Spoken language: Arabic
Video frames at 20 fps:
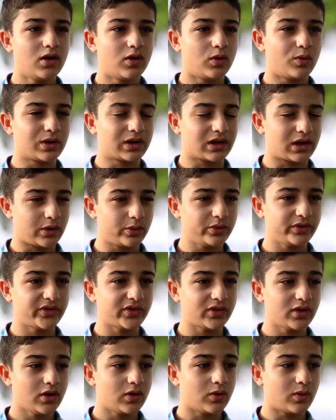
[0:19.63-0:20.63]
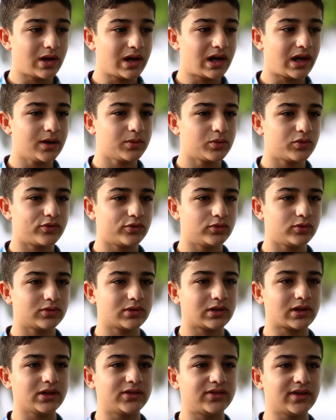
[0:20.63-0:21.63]
والغوص ولعب فنون
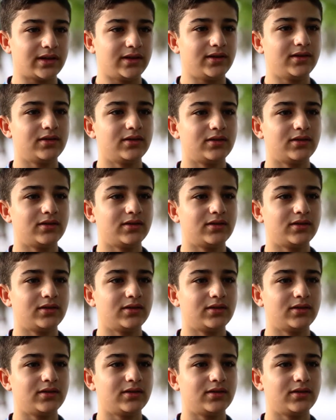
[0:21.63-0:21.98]
القتال